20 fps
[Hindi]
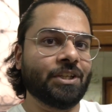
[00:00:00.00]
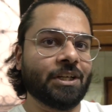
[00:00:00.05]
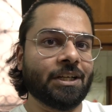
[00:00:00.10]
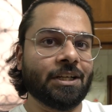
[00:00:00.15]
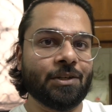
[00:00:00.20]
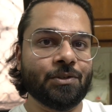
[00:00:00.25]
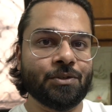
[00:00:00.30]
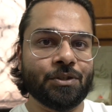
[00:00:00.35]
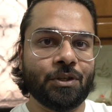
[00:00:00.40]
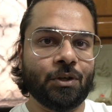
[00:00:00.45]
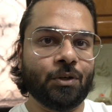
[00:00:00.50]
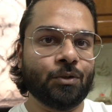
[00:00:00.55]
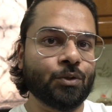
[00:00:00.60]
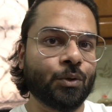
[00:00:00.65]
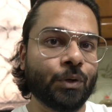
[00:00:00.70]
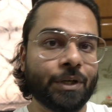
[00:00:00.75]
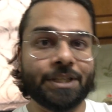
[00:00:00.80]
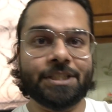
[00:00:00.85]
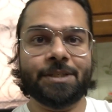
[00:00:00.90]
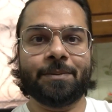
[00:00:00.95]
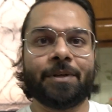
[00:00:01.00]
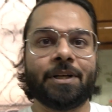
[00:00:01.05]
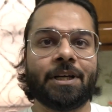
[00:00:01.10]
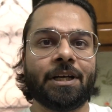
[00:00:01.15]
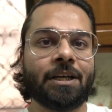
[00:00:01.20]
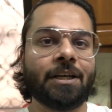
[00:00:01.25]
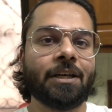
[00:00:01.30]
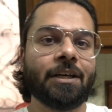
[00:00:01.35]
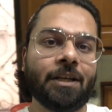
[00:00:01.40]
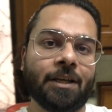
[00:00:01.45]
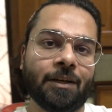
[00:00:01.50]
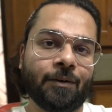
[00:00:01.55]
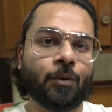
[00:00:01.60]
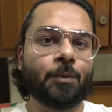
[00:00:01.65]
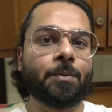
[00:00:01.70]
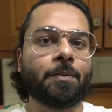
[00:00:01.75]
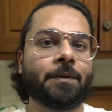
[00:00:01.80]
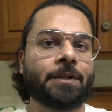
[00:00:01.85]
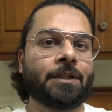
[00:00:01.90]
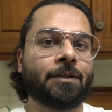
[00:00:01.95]
शक्ल है उसकी और उसको कैसे बनाया वो
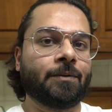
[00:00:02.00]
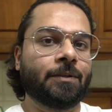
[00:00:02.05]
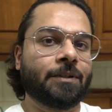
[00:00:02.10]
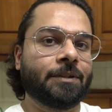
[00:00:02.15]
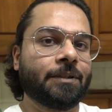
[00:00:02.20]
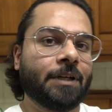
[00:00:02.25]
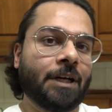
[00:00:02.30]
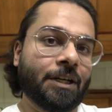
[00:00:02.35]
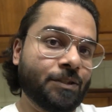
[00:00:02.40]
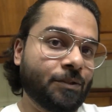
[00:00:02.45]
भी बताऊँगा आ